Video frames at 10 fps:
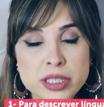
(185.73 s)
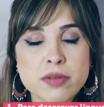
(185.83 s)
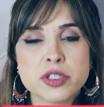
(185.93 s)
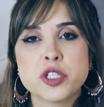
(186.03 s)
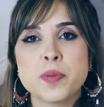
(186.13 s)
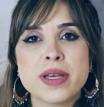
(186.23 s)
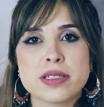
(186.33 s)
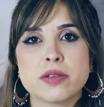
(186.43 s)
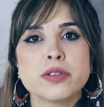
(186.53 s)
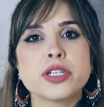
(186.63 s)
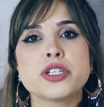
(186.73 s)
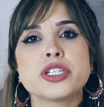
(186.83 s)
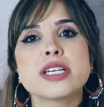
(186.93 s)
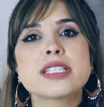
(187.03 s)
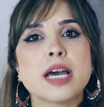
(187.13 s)
Então a gente pensa, hoje a
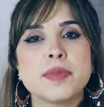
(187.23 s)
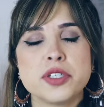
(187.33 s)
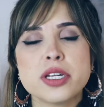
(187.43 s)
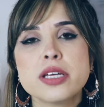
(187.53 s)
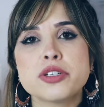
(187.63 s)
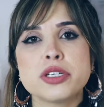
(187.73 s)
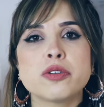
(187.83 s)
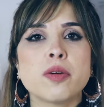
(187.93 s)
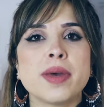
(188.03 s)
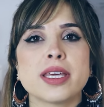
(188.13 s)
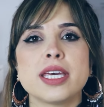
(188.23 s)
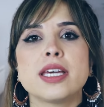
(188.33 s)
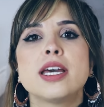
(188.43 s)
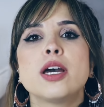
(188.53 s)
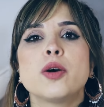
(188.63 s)
gente já sabe direitinho como é
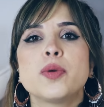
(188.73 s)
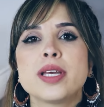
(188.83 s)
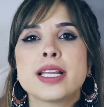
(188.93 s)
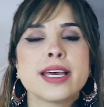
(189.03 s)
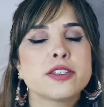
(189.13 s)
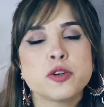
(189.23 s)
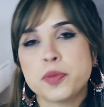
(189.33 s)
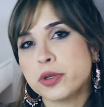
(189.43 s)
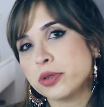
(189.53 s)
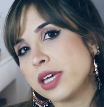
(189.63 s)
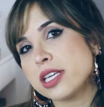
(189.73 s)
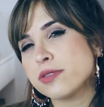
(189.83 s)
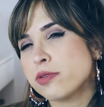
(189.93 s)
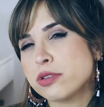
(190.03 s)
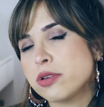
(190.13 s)
que o inglês e o
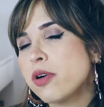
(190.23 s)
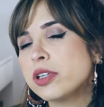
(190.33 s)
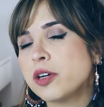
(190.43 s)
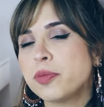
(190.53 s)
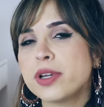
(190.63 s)
português funcionam,